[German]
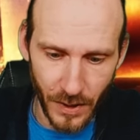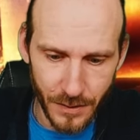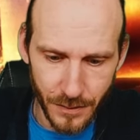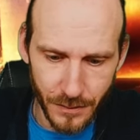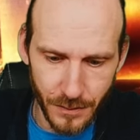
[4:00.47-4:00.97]

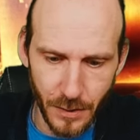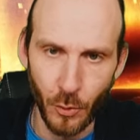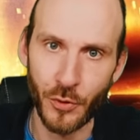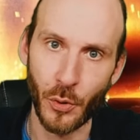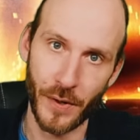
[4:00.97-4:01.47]
was?
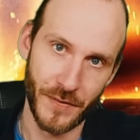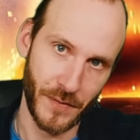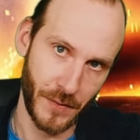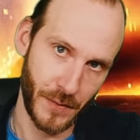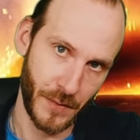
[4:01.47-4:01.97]

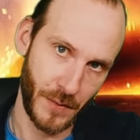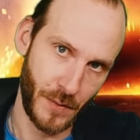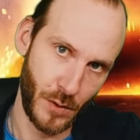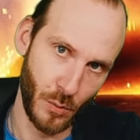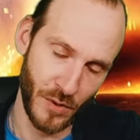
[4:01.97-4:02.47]
Timotheus.
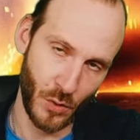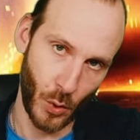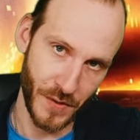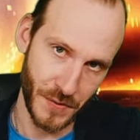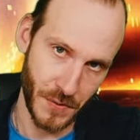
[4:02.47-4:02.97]

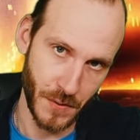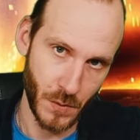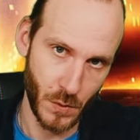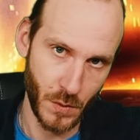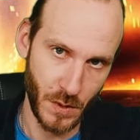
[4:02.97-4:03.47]
Timotheus.
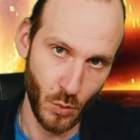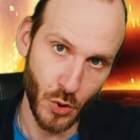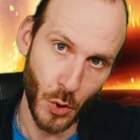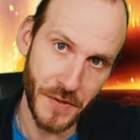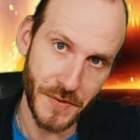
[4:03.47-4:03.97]

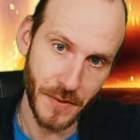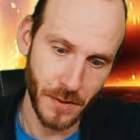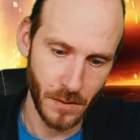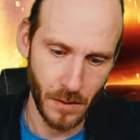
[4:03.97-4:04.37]
Timotheus?